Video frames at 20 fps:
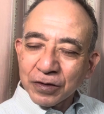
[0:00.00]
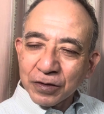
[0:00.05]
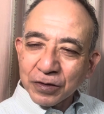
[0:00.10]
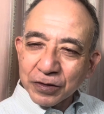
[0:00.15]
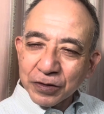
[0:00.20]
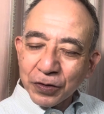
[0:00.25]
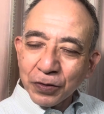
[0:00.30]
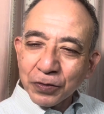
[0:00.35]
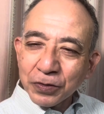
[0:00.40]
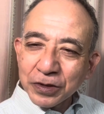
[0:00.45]

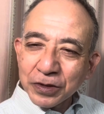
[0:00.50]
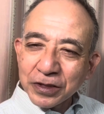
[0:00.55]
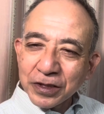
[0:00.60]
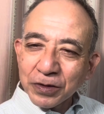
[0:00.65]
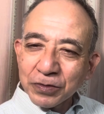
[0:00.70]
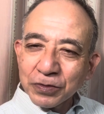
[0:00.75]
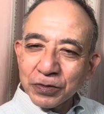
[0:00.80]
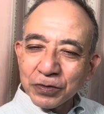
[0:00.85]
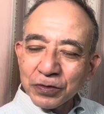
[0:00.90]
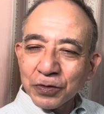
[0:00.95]
強固にしてい
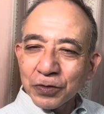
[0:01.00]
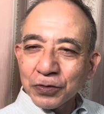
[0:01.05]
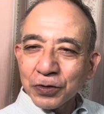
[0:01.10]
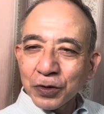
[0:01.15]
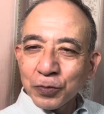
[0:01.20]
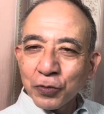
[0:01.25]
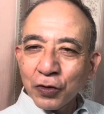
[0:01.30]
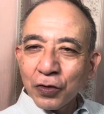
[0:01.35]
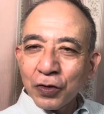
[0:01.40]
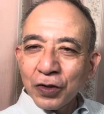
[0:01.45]
るということ
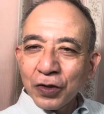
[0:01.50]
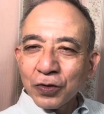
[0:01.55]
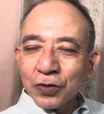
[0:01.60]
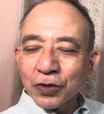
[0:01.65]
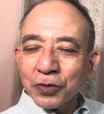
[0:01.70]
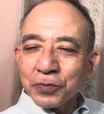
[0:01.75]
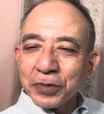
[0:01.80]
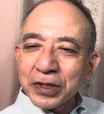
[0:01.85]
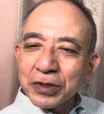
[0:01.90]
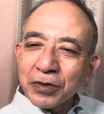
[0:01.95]
も
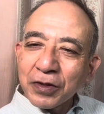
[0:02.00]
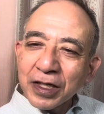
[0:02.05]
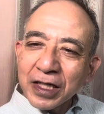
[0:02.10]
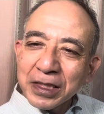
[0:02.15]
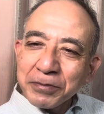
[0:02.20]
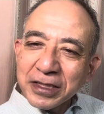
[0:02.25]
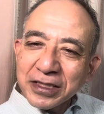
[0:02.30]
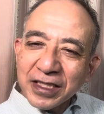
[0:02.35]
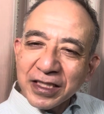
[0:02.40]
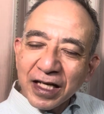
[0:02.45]
コメントがあり
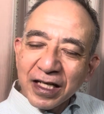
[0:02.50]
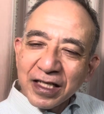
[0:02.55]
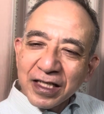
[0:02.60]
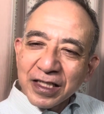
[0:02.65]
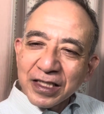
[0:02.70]
ました。